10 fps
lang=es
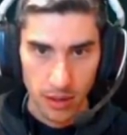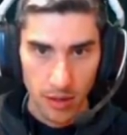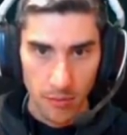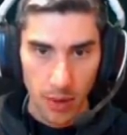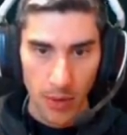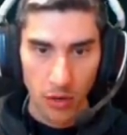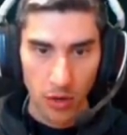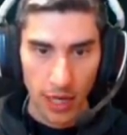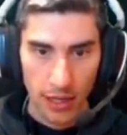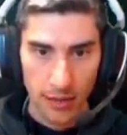Me voy a
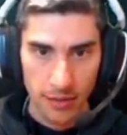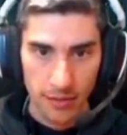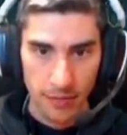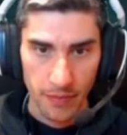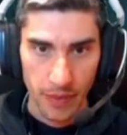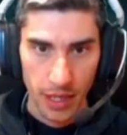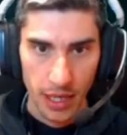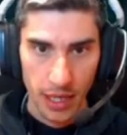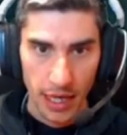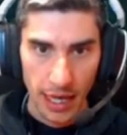colar.
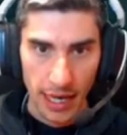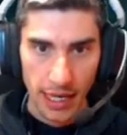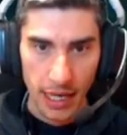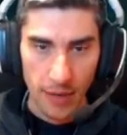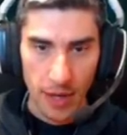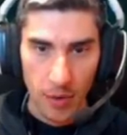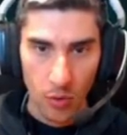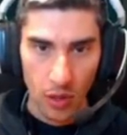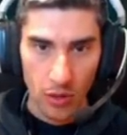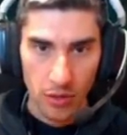A la que abra me cuelo.